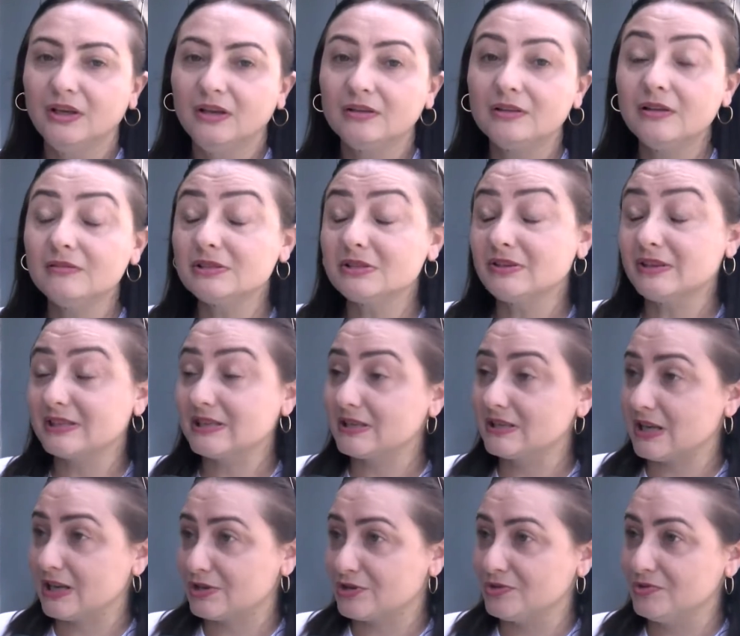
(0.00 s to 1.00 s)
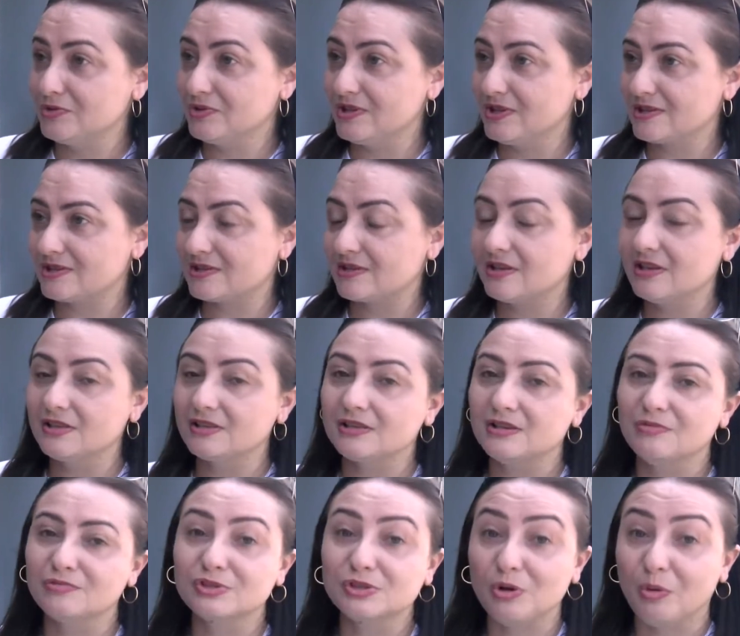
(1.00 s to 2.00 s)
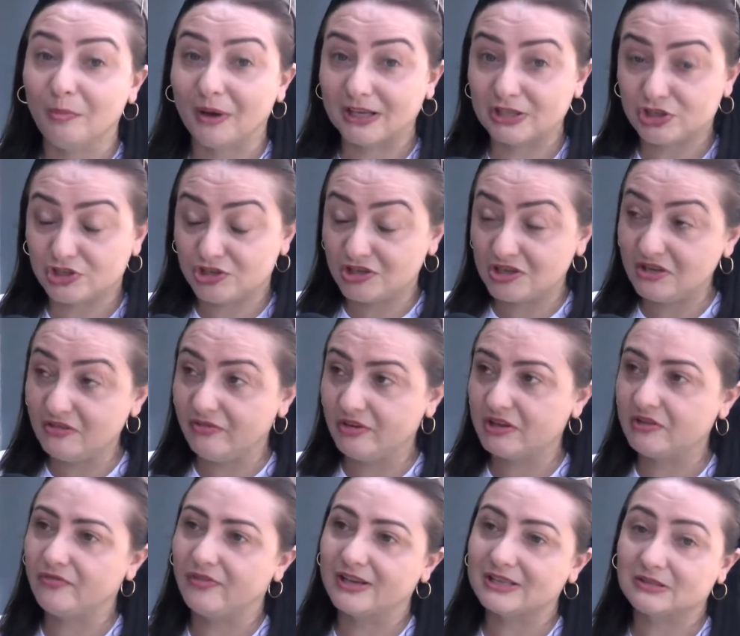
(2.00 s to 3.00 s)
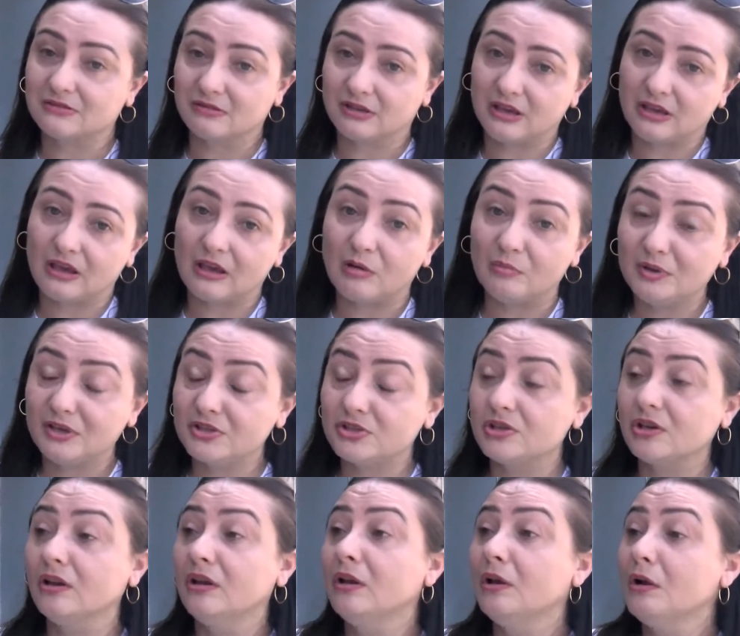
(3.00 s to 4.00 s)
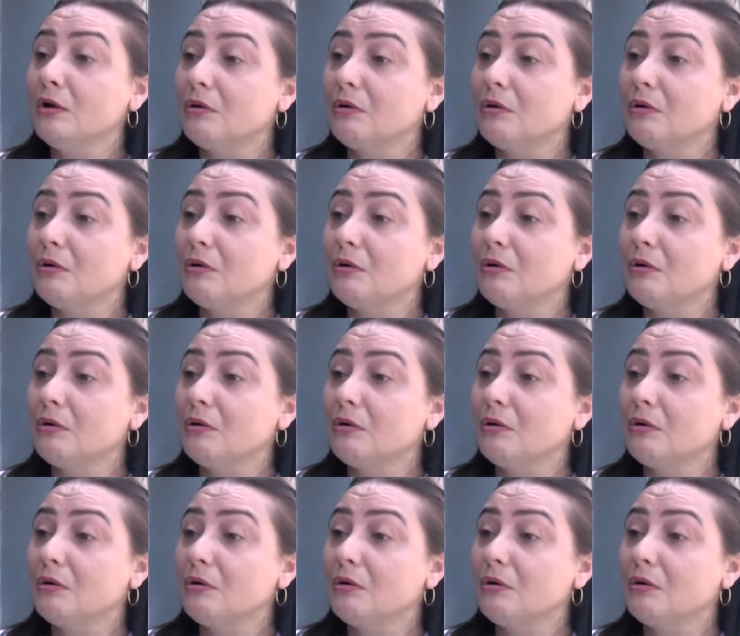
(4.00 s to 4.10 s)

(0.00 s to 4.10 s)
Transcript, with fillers: Então são essas ajudas que são somativas, que faz com que realmente